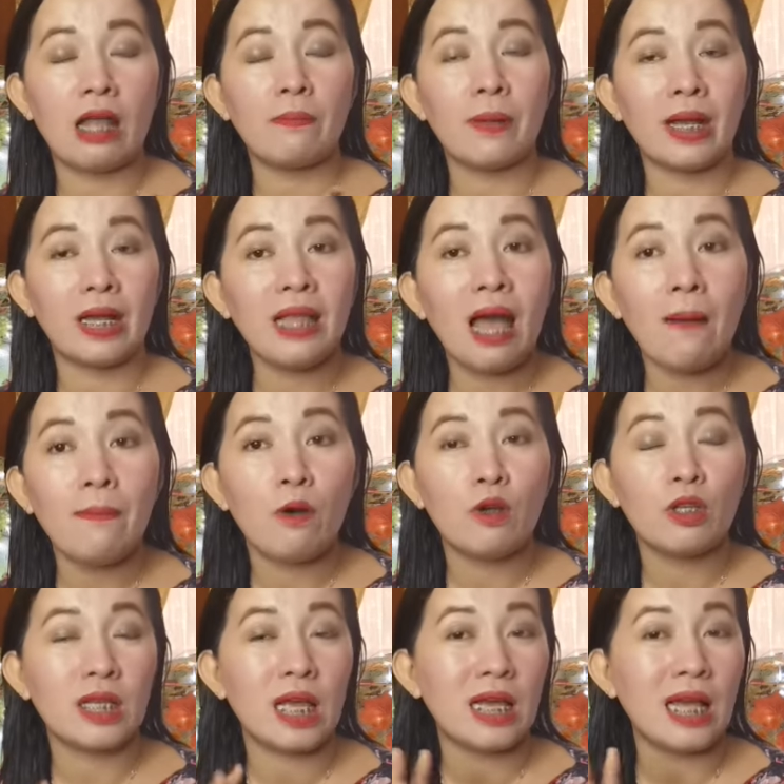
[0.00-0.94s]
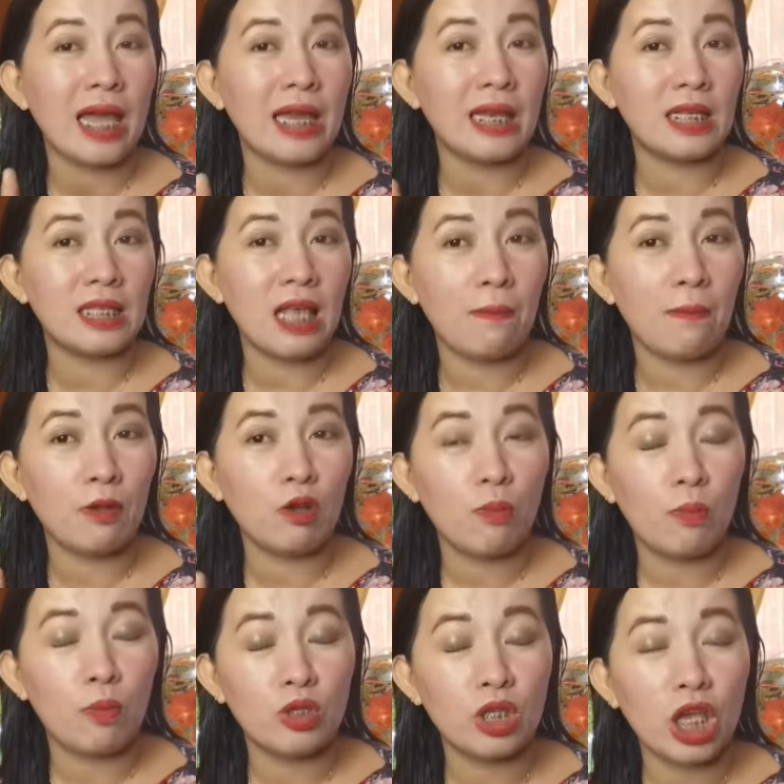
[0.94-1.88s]
At pagkatapos, kagaya na sabi
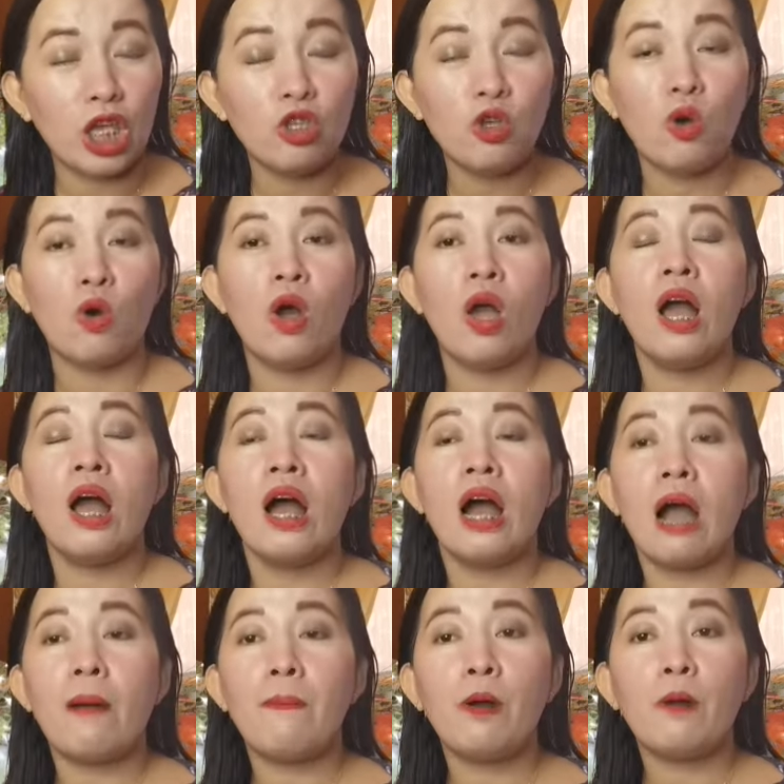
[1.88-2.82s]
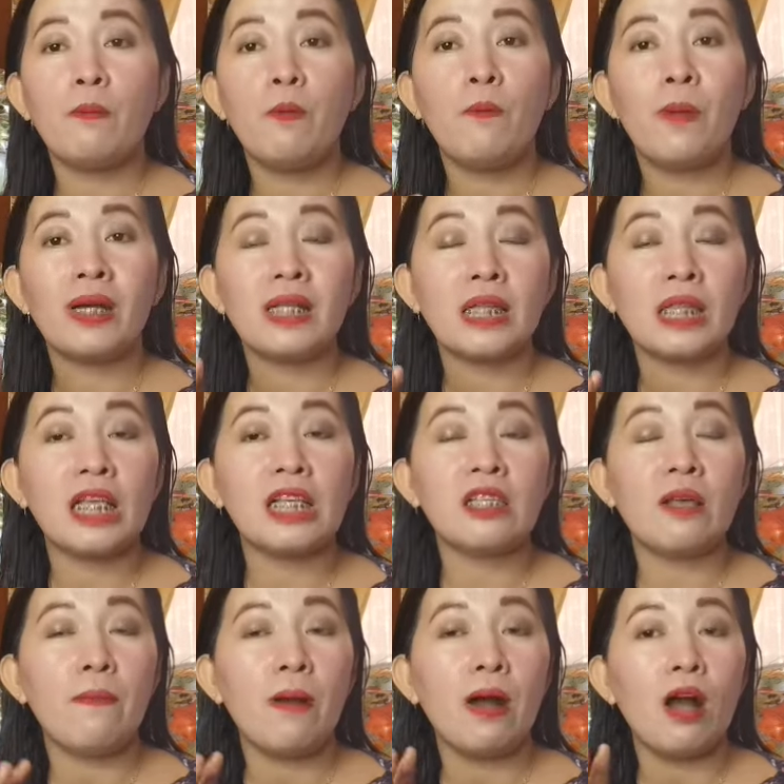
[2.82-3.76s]
ko po sa inyo, kapag po
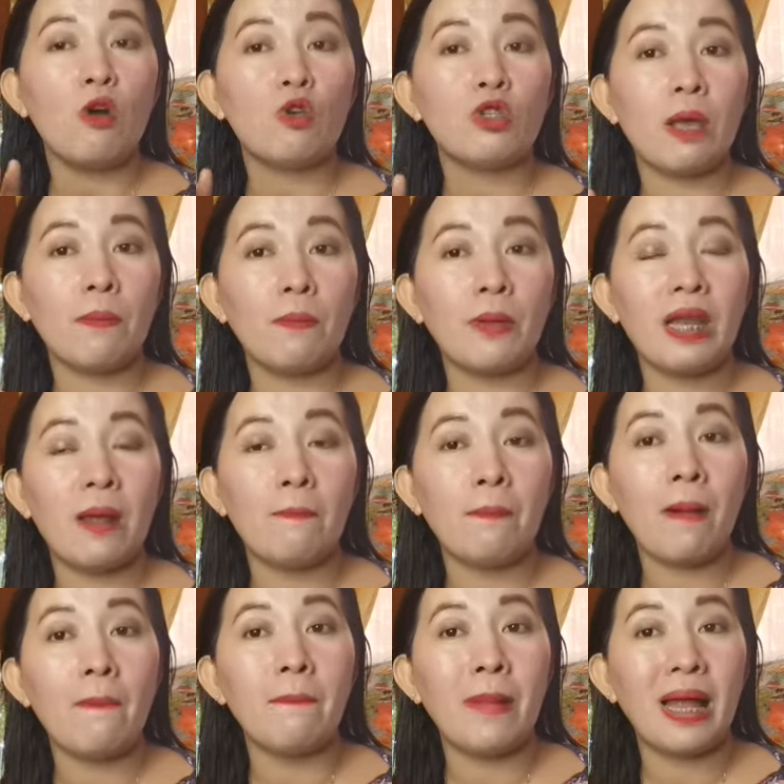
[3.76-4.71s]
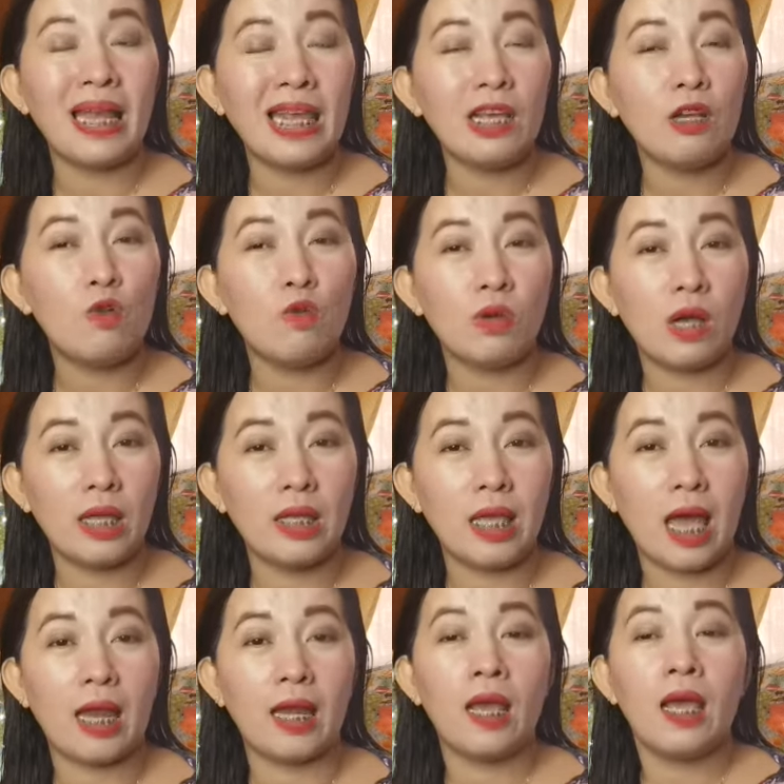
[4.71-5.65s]
pagdating sa mga usapin ng pampaligong
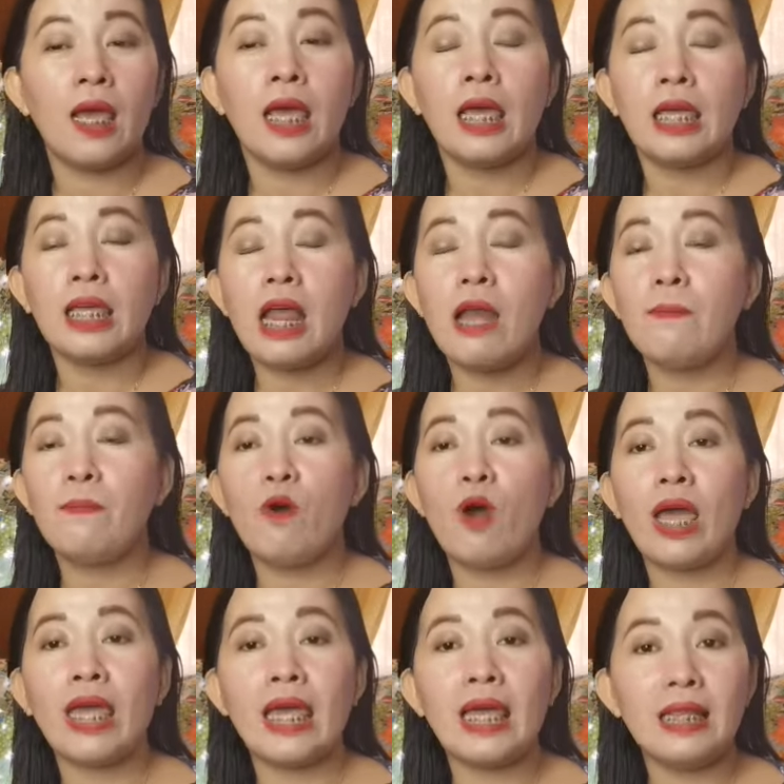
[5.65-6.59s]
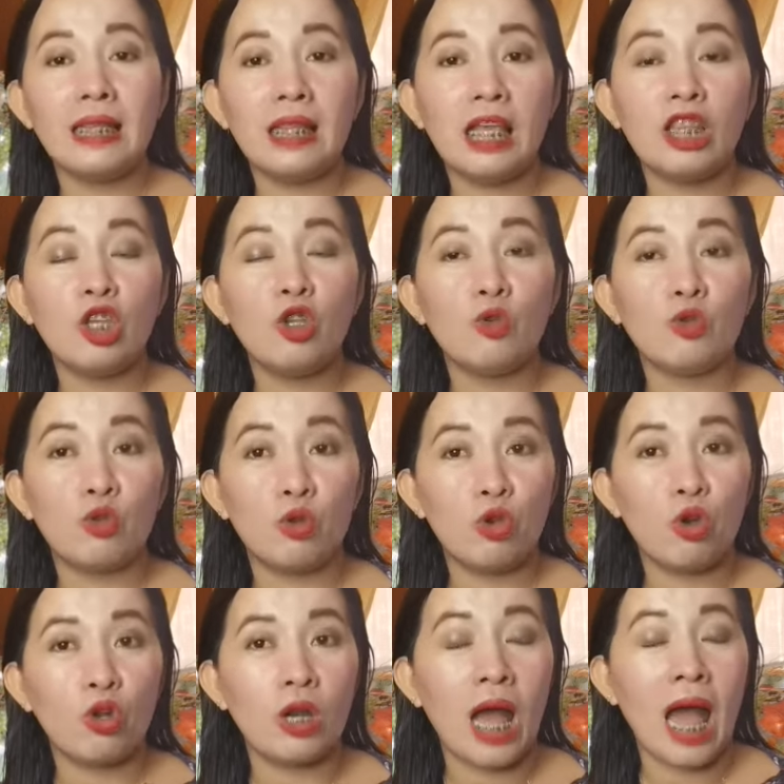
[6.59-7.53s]
ganyan, yan po ay hindi
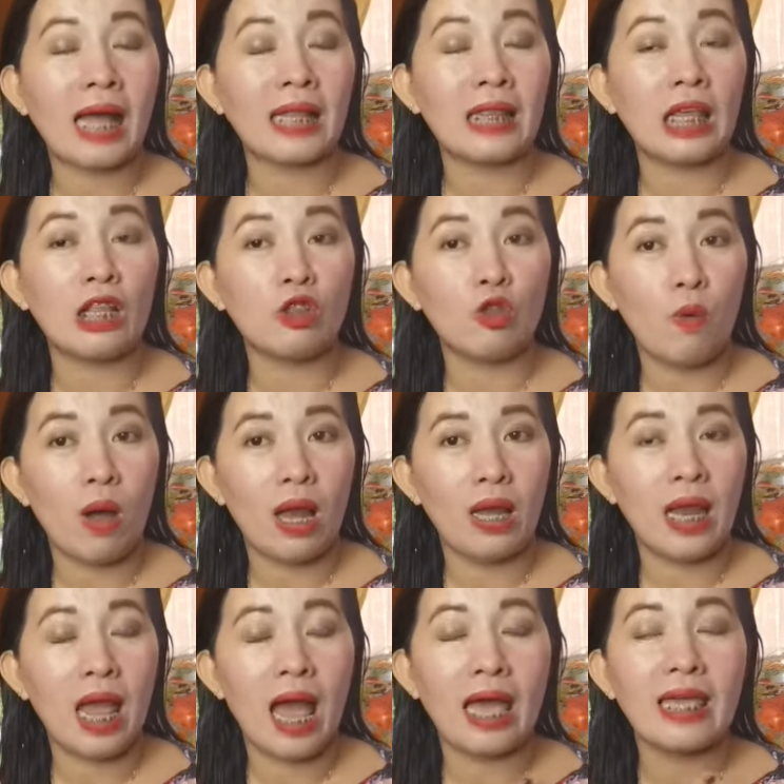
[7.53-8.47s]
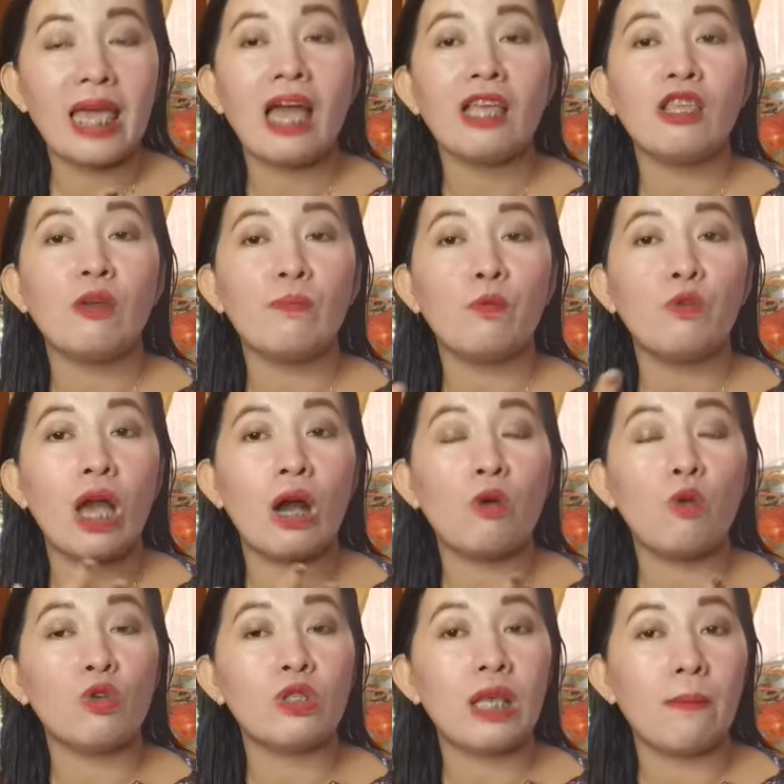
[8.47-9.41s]
tinutuyo ng ating tuwalya. Hayaan niyo po
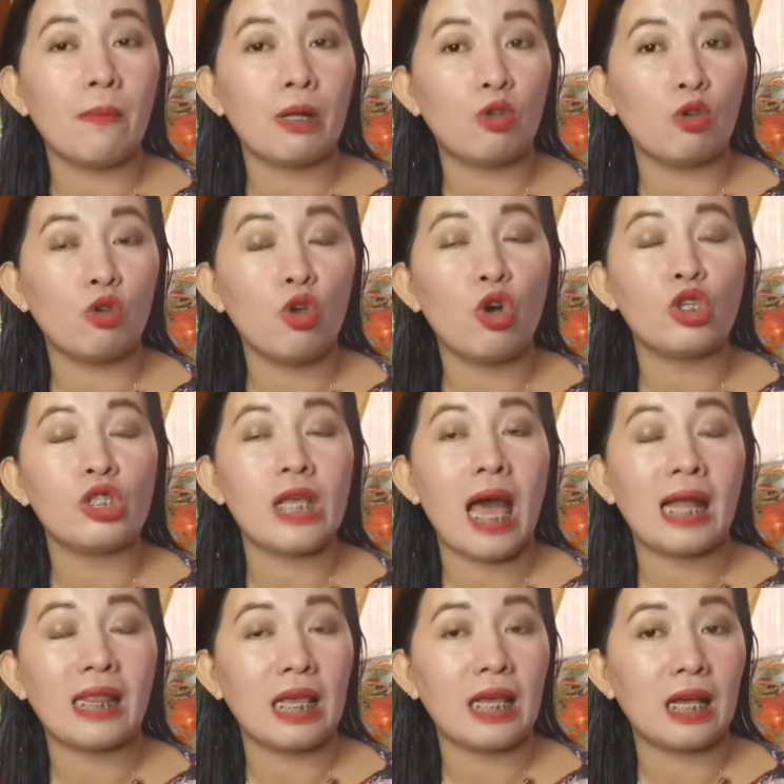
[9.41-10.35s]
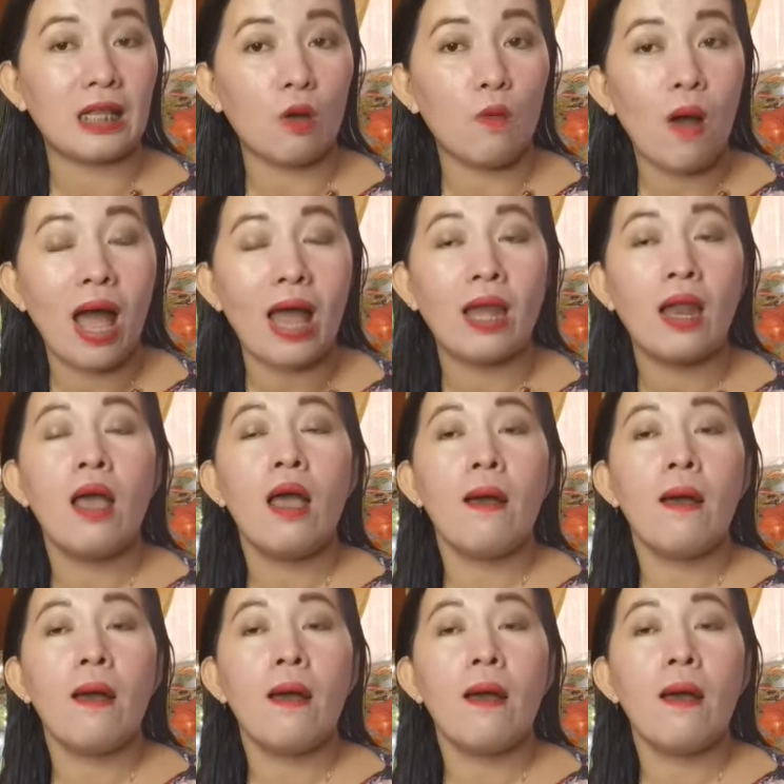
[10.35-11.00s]
yung kusang matuyo sa ating katawan.